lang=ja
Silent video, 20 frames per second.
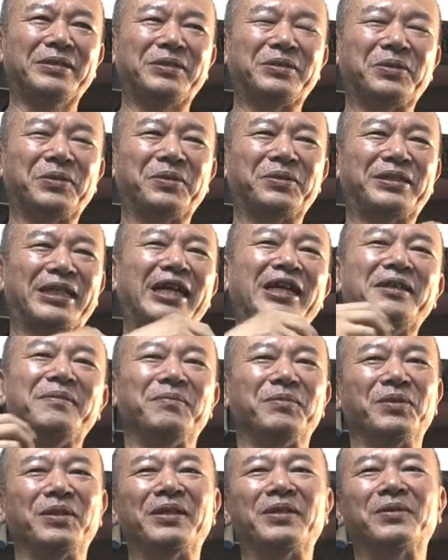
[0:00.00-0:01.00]
その
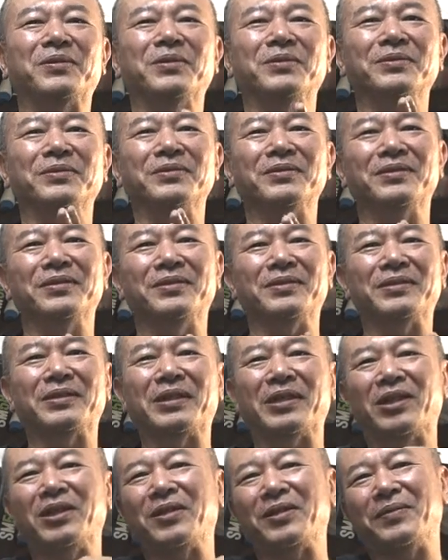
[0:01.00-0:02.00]
サインもね、こ
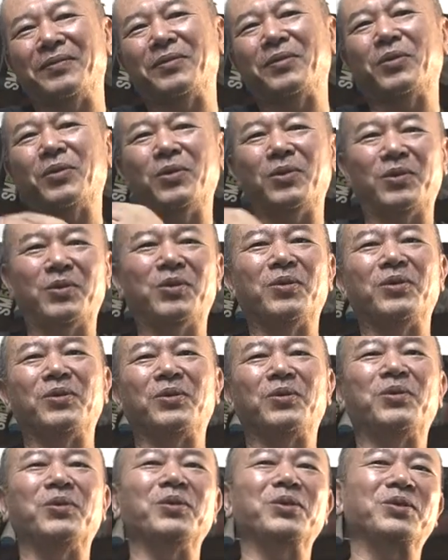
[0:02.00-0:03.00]
う例えば
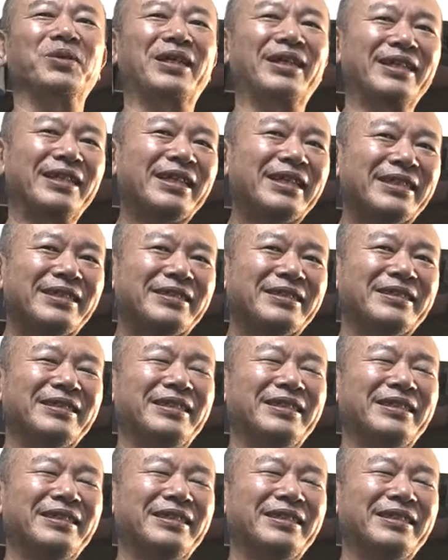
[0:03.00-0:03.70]
こうとかね、